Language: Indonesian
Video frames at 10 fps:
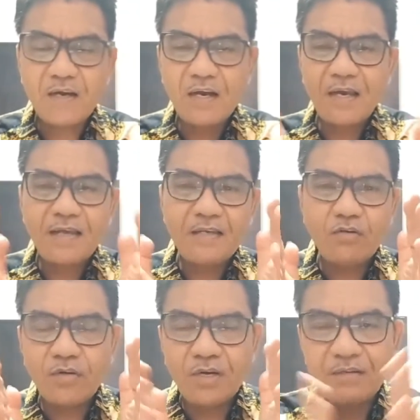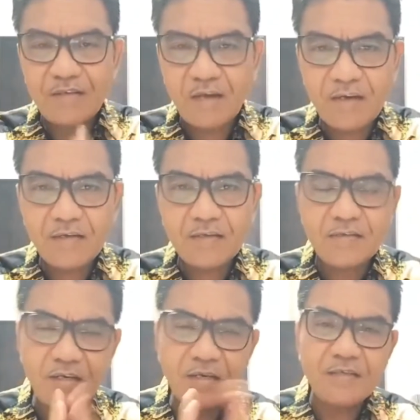Kayak orang Chinese
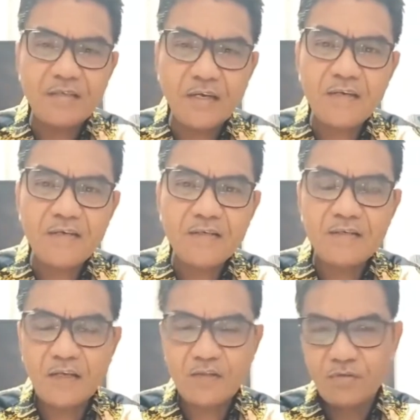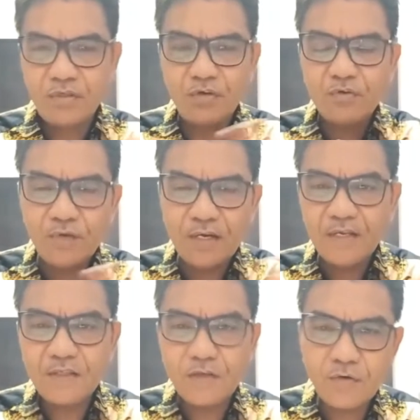dengan Chinese, atau Tionghoa
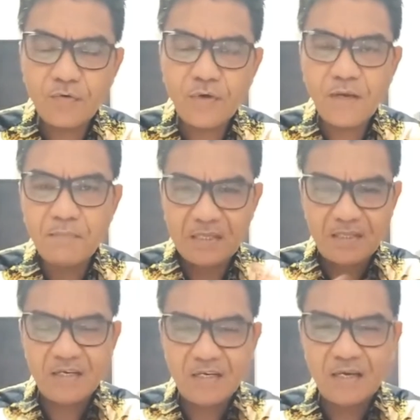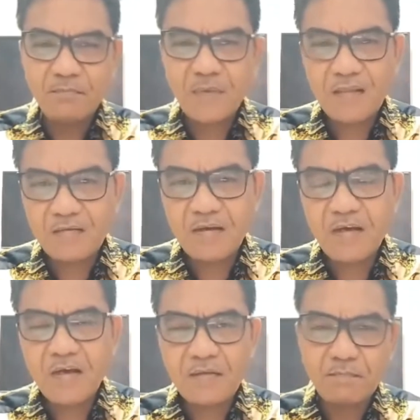dengan Tionghoa, Batak dengan
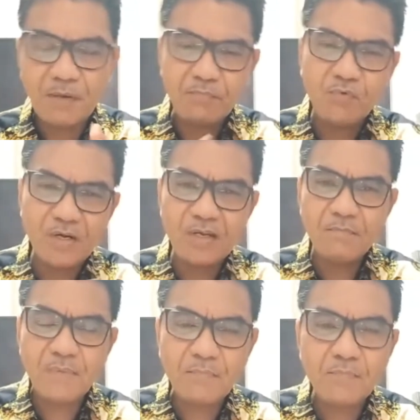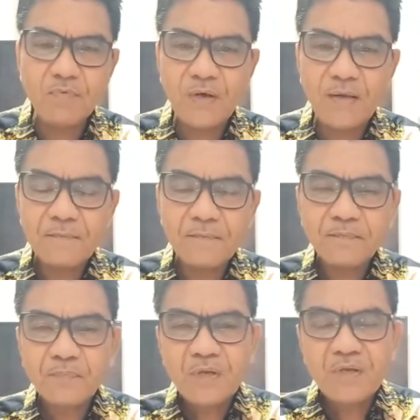Batak, Papua dengan Papua,
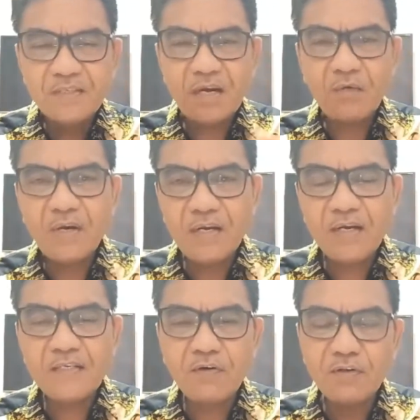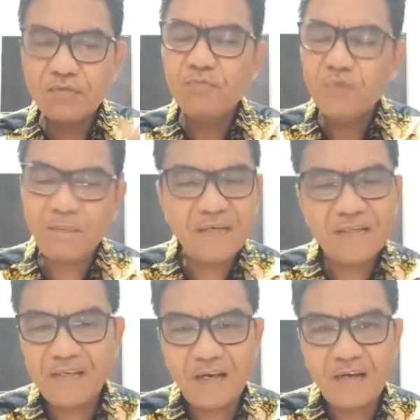Jawa dengan Jawa, semua
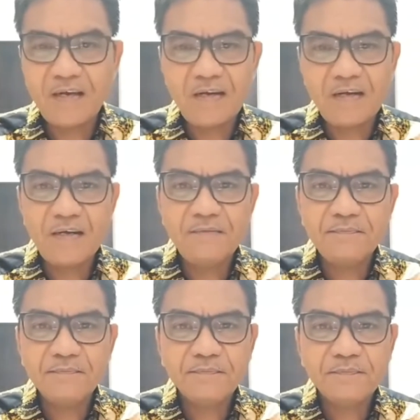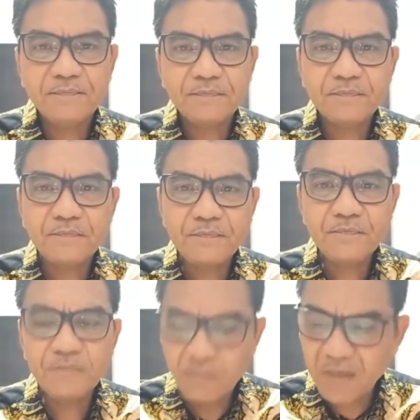pasti akan ada
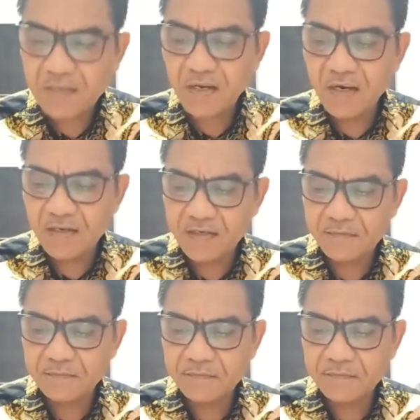masalahnya.